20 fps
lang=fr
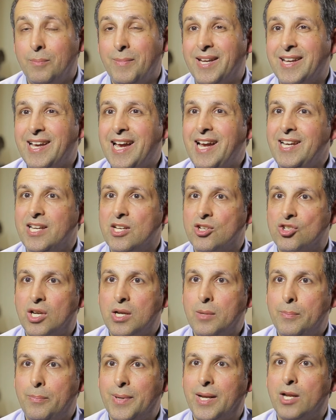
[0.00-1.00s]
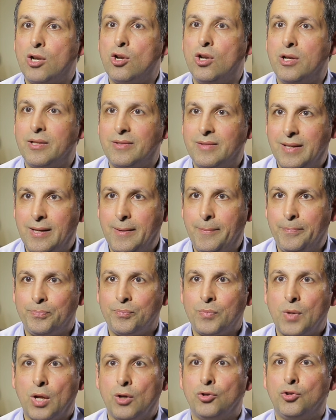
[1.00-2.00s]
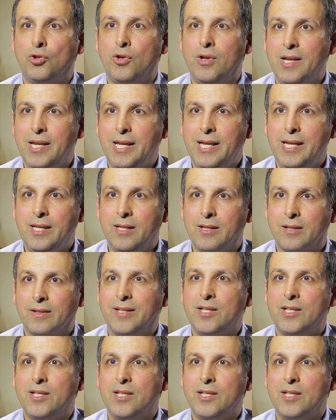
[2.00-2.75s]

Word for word: Mais quand les gens prennent le temps de lire,